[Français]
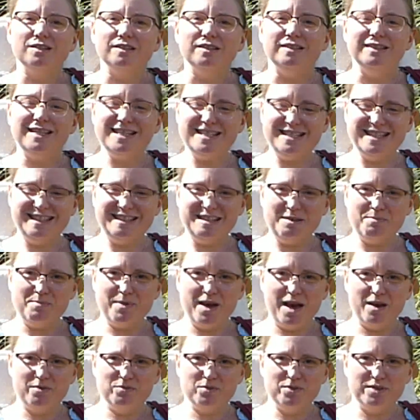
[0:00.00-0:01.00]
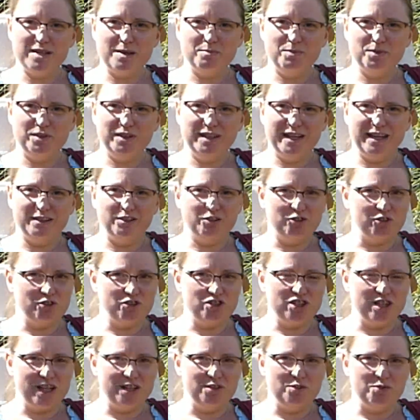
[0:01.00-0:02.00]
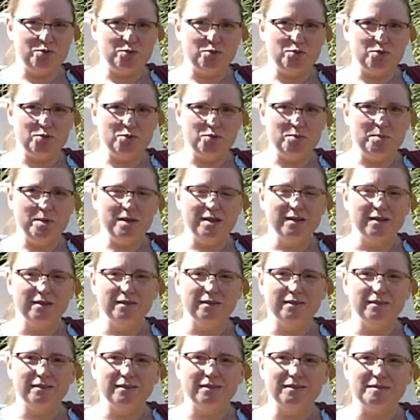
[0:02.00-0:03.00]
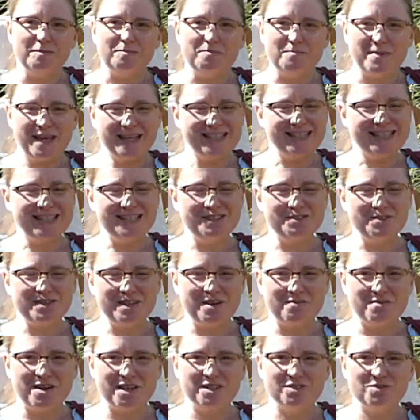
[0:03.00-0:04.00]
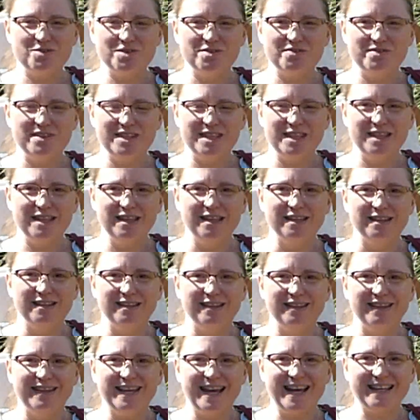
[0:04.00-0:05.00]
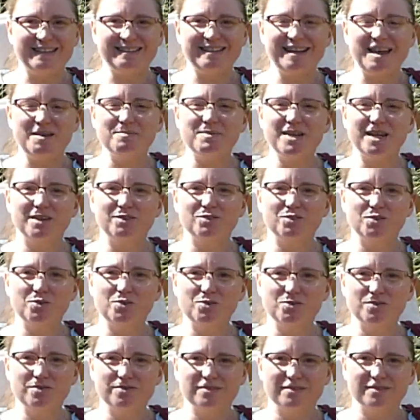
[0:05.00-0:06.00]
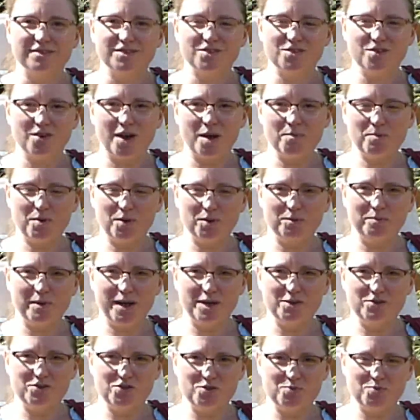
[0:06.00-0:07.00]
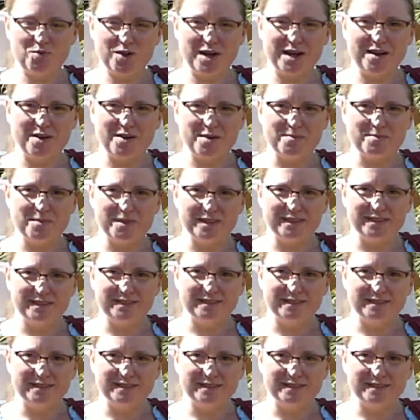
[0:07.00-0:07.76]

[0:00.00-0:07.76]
N'hésitez pas à vous abonner à notre chaîne YouTube. Merci de nous avoir suivis et à très bientôt sur apprendreparlejeu.com.